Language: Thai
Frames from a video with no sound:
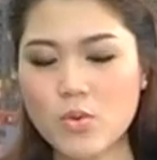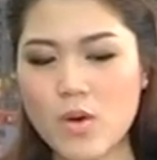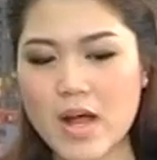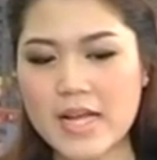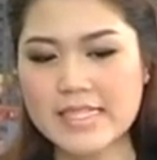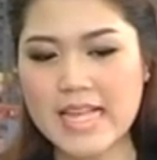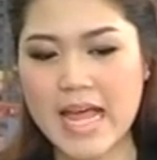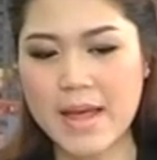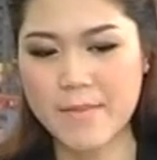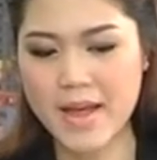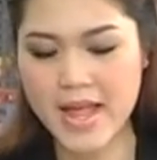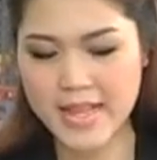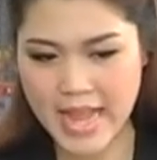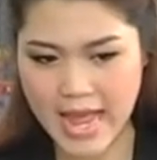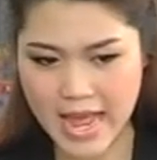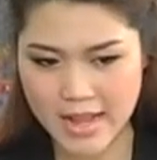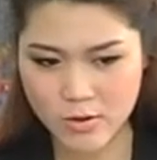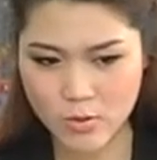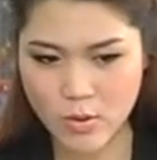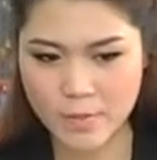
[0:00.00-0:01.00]
ตัวสามารถ
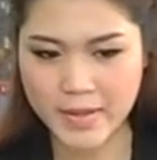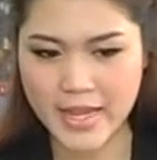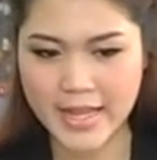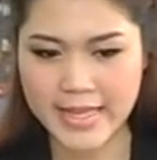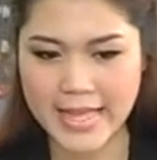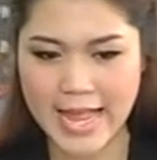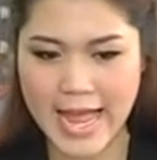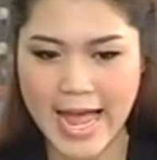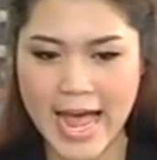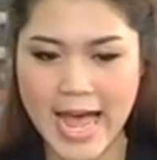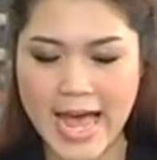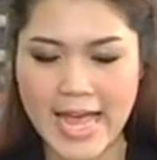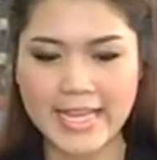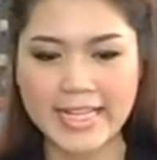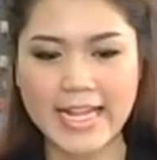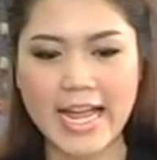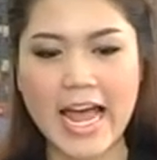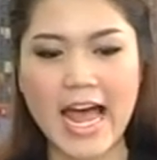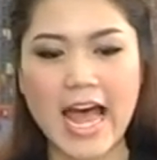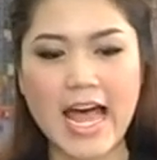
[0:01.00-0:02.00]
ทานรวมกันได้
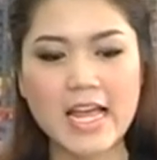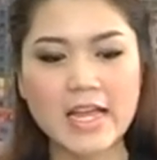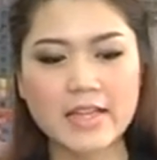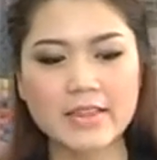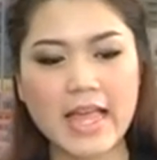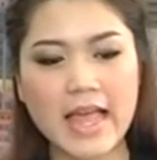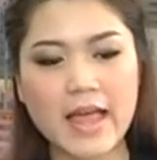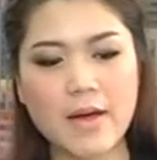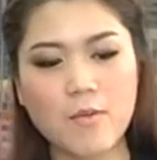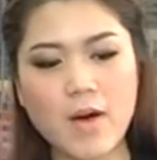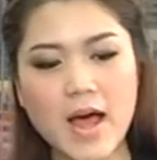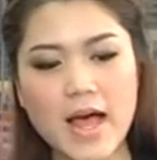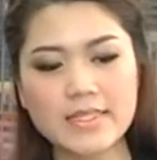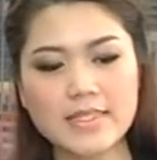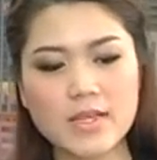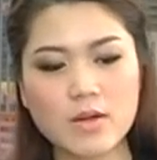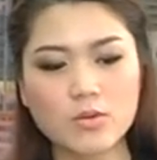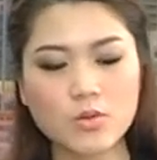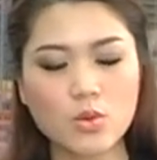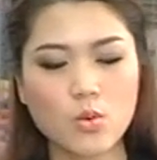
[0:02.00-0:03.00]
นะคะแต่ว่า
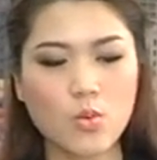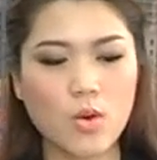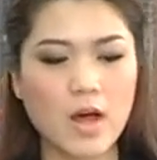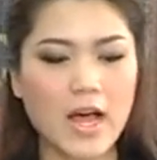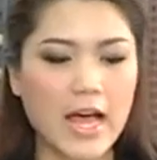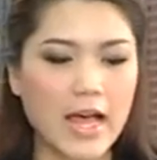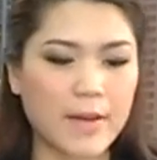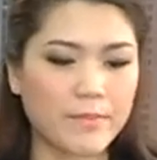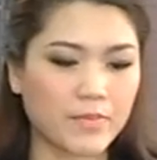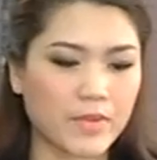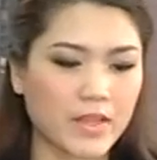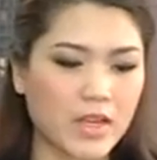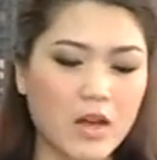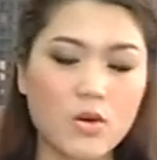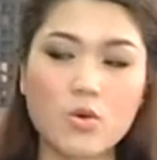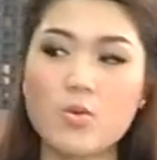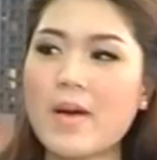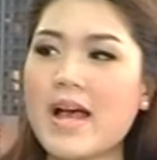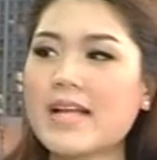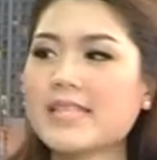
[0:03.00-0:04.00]
เจ้าตัวเคอ
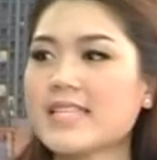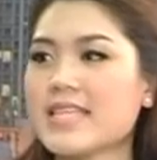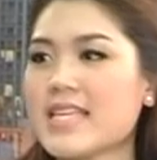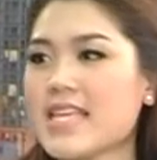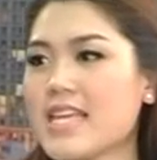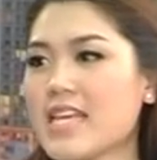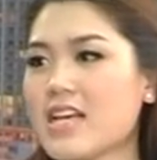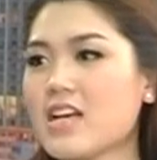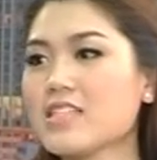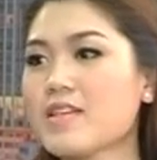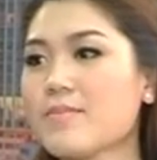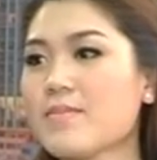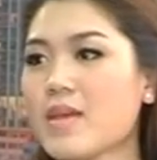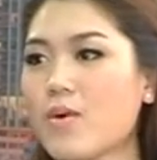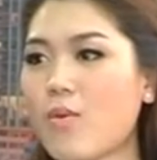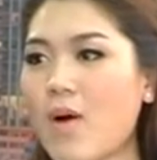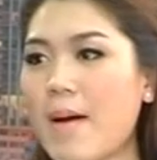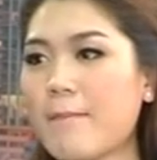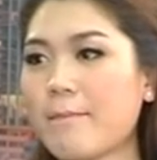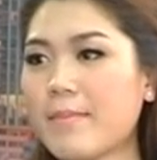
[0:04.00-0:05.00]
ร์คูมาซีก็จะมี
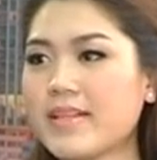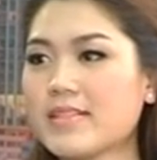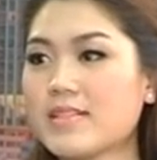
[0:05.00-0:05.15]
ความเป็น